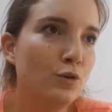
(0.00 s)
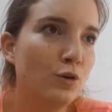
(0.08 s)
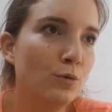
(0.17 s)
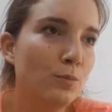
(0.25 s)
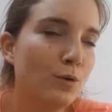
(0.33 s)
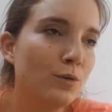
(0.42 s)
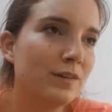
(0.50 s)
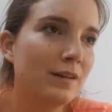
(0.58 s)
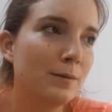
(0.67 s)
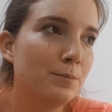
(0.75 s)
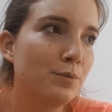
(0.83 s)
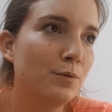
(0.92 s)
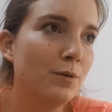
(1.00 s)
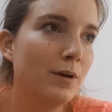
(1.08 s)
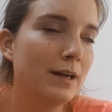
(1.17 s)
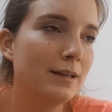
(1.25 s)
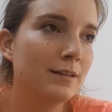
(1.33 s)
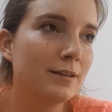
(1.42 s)
commence un peu
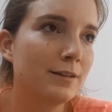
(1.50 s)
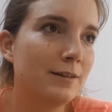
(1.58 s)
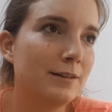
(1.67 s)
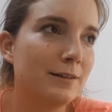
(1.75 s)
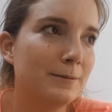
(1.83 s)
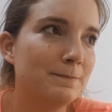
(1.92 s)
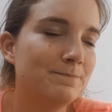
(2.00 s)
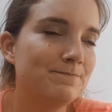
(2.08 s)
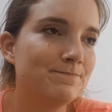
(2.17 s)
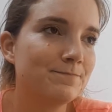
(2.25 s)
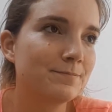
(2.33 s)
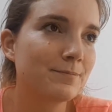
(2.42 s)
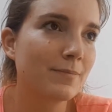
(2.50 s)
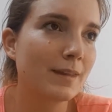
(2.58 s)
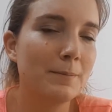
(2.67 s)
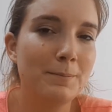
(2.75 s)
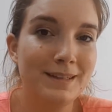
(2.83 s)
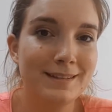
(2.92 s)
à être euh,
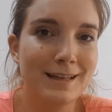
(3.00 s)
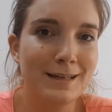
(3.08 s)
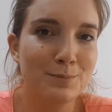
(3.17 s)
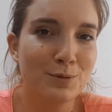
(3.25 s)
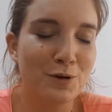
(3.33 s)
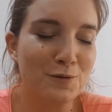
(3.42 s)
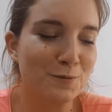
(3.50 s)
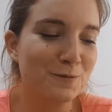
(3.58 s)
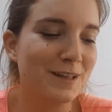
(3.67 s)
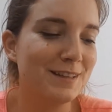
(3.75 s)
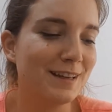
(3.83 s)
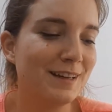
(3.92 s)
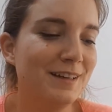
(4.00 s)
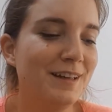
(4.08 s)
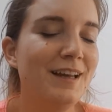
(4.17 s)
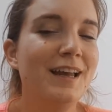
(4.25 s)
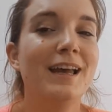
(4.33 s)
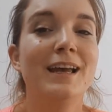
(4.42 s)
mise à l'épreuve, on va dire.
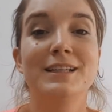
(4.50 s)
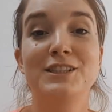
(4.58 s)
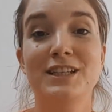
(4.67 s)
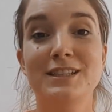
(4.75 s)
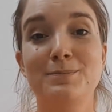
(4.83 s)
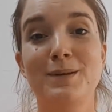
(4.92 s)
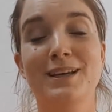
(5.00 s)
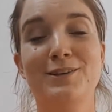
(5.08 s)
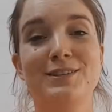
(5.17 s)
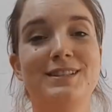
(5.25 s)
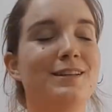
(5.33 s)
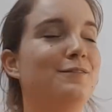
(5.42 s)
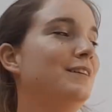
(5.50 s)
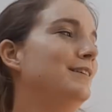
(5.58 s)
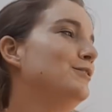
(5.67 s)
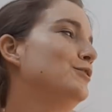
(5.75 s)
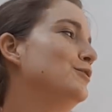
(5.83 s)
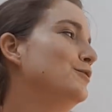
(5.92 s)
J'espère que cette
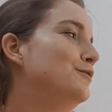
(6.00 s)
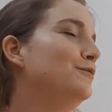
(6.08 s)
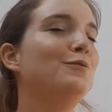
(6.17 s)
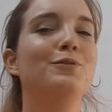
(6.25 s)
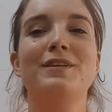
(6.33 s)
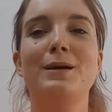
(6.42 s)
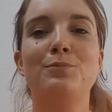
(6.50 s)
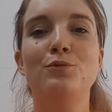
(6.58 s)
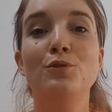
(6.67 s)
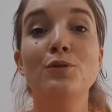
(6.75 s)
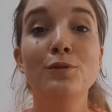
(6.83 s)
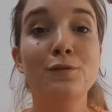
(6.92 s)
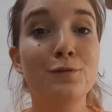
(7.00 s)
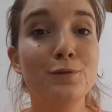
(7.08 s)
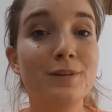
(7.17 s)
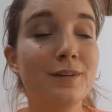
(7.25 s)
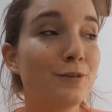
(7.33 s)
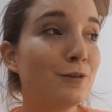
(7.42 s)
vidéo vous a plu.
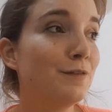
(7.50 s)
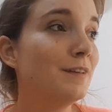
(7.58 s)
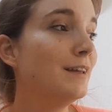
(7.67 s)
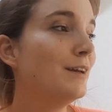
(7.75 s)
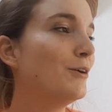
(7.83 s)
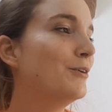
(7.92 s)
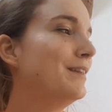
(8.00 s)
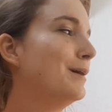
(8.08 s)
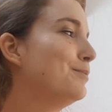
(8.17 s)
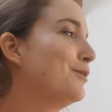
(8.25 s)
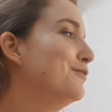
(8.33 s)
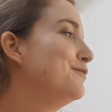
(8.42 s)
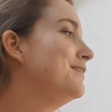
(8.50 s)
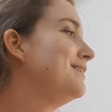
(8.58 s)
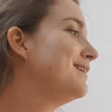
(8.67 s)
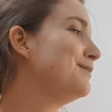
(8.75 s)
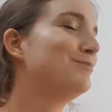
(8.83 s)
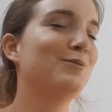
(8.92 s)
Fussy Sophie en a
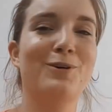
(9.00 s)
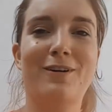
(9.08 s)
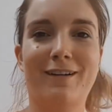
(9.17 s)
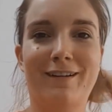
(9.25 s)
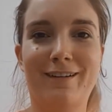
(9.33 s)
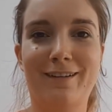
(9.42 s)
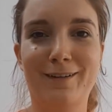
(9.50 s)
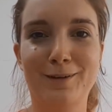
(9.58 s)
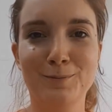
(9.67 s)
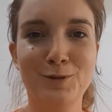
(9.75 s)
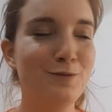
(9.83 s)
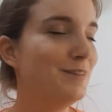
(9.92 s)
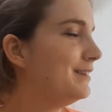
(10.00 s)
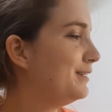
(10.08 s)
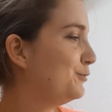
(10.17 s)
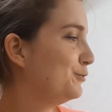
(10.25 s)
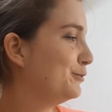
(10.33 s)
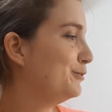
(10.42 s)
profité pour me
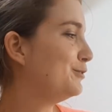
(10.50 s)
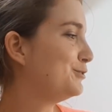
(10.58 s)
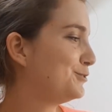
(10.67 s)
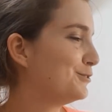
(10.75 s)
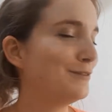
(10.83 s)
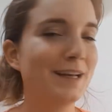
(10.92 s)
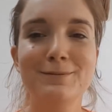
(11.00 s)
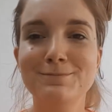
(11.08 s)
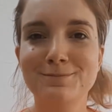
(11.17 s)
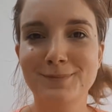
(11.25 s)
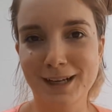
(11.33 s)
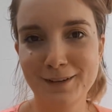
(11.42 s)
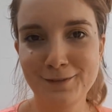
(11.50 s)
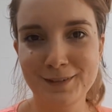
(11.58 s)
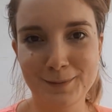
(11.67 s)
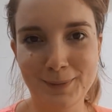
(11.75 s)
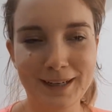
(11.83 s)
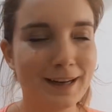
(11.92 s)
vider tout le chevet. Bref,
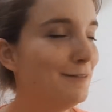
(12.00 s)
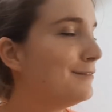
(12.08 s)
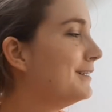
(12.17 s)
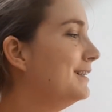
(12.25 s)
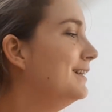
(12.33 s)
c'est pas grave